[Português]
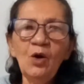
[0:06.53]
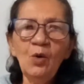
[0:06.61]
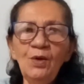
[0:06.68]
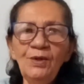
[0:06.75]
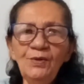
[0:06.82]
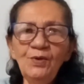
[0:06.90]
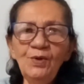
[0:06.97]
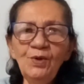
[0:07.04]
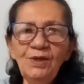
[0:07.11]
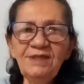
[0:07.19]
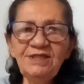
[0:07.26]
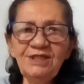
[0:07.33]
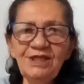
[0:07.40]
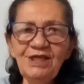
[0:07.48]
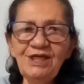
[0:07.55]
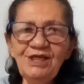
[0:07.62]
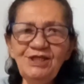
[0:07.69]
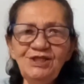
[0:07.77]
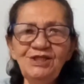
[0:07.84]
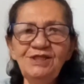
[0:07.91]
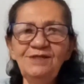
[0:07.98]
Oi, oi,
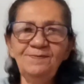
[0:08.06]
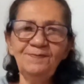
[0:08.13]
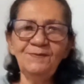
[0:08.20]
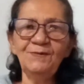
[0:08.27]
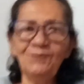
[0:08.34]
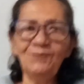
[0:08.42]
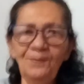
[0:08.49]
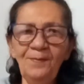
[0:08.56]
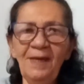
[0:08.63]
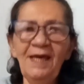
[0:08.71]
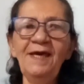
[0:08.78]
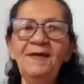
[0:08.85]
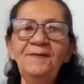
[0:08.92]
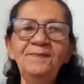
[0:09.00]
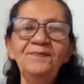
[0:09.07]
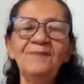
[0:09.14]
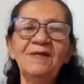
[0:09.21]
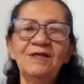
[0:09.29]
gente, tudo bem?